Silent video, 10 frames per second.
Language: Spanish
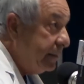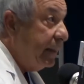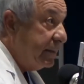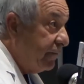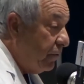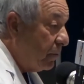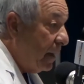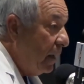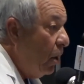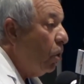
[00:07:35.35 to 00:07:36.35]
De esa forma.
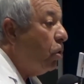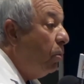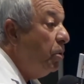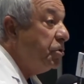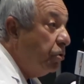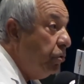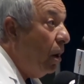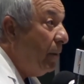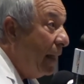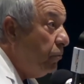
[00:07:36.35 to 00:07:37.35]
¿Cómo estoy yo
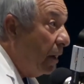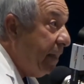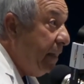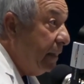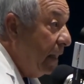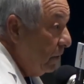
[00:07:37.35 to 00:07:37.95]
hablando aquí?